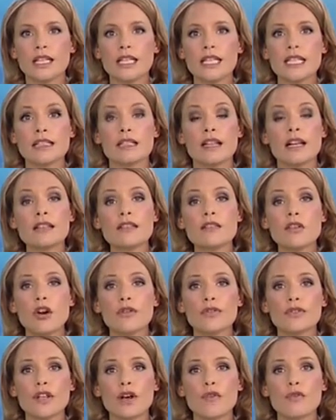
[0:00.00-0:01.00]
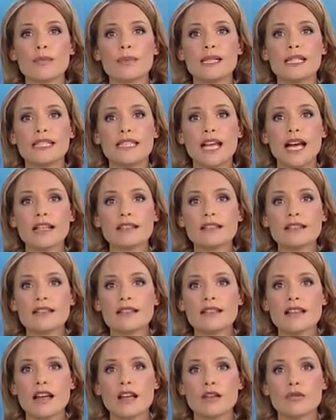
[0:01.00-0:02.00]
Griechenland hofft auf
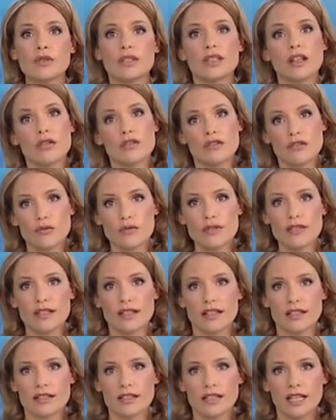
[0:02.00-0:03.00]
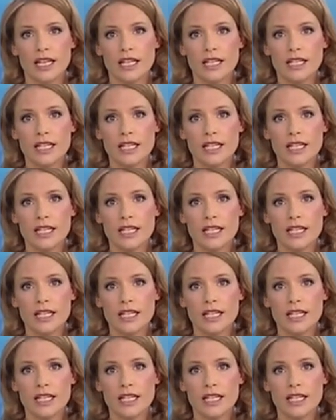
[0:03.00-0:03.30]
Milliardenzahlungen aus Russland.